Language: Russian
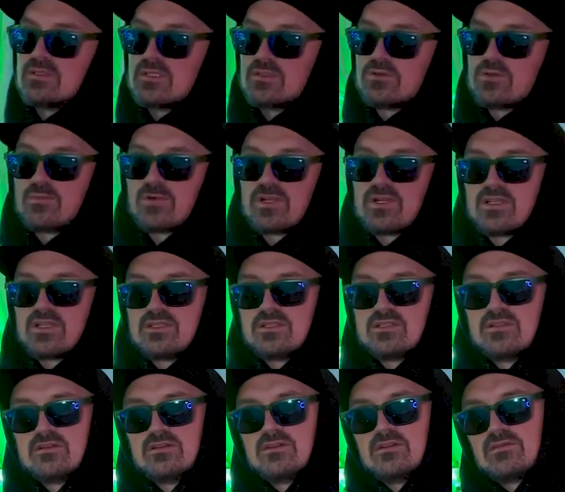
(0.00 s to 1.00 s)
которая
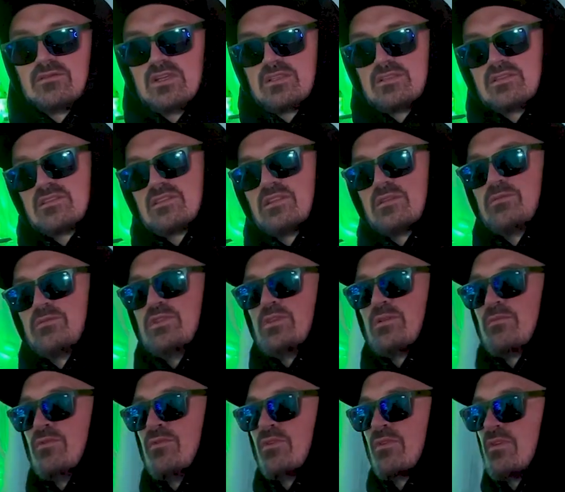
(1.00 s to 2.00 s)
проходила в гостинице
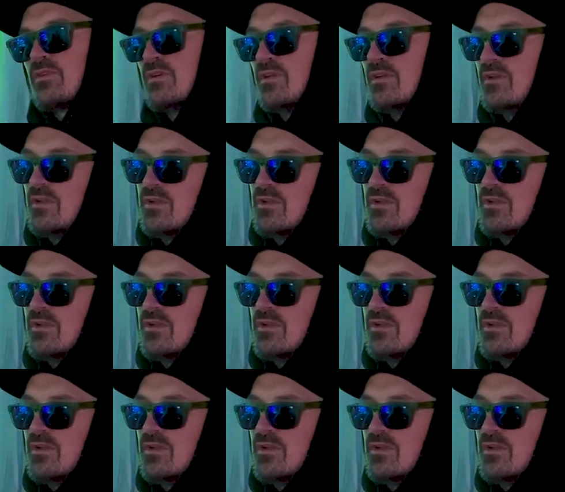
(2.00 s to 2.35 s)
Санкт-Петербург.